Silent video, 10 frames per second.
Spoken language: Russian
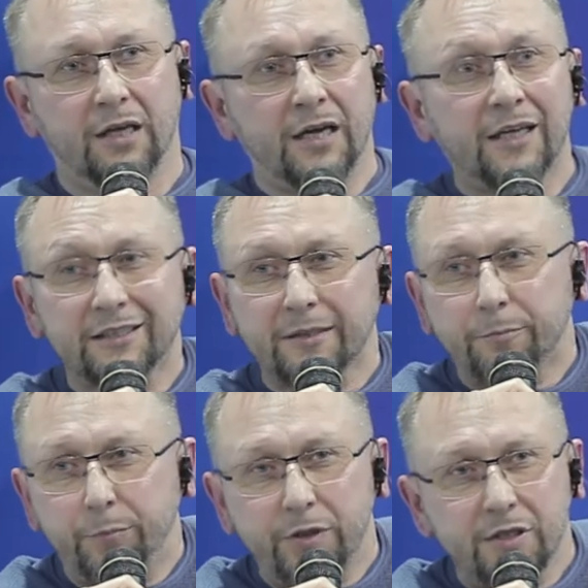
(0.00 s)
Это
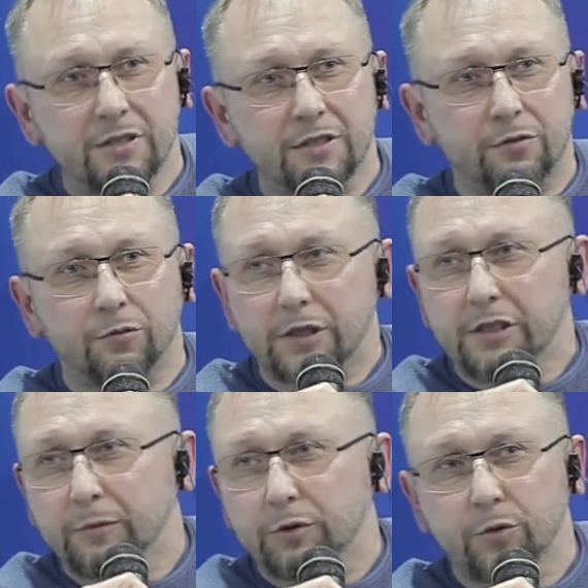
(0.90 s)
бизнес,
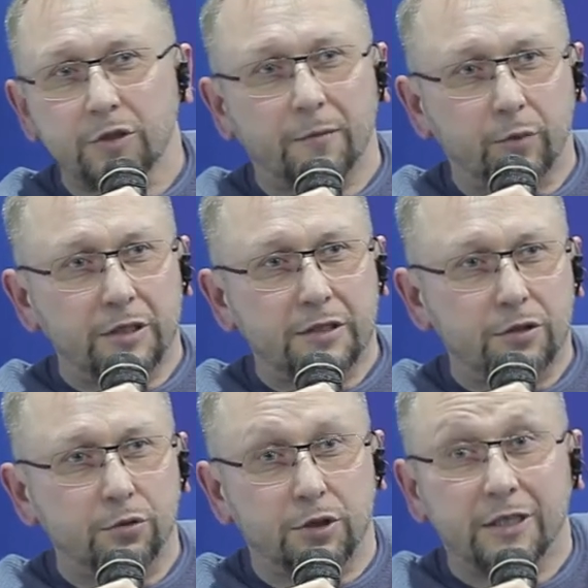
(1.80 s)
уважаемые друзья, братья и
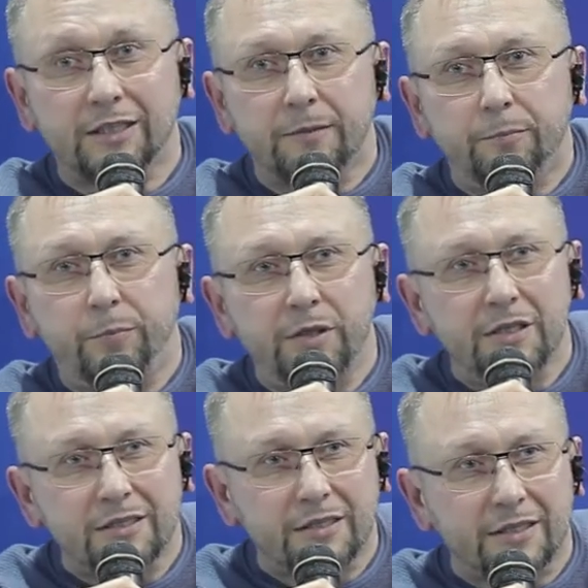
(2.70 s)
сестры. Это
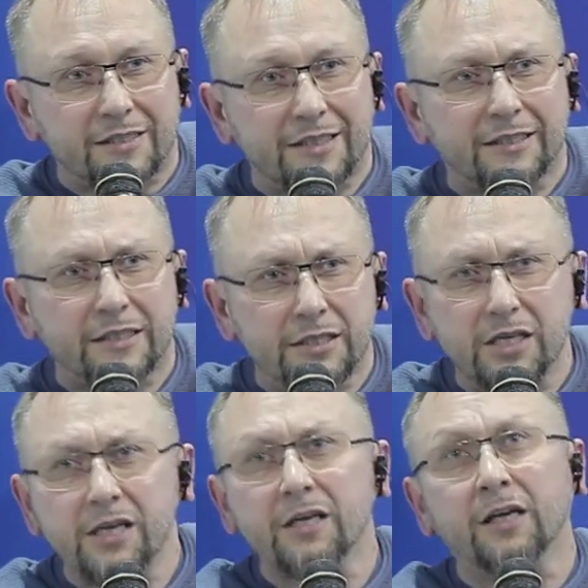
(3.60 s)
бизнес, это
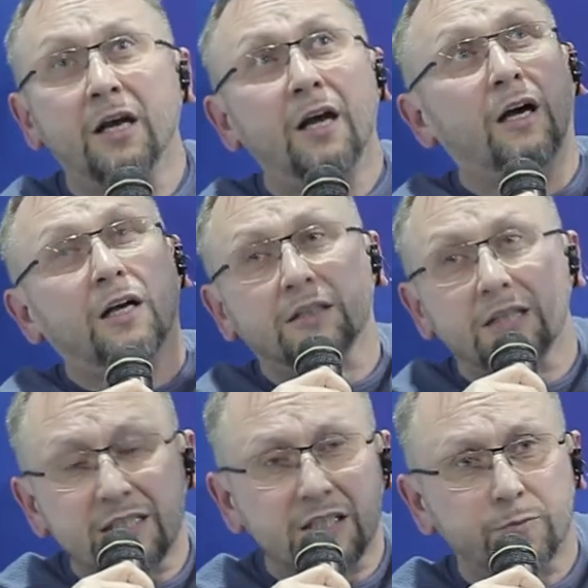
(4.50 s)
не а,
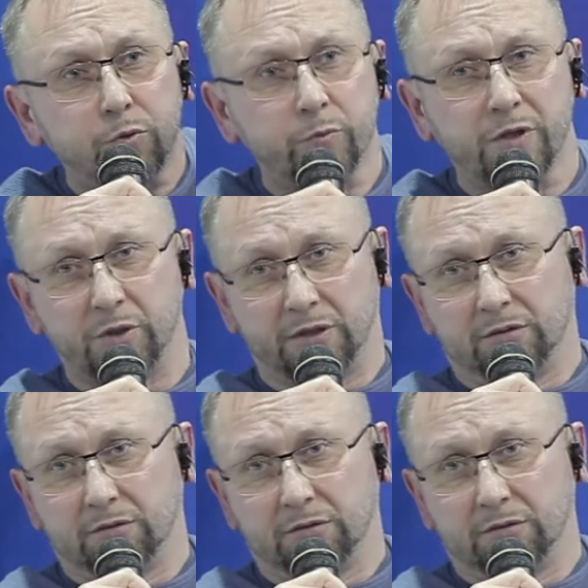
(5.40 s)
танцы с бубнами.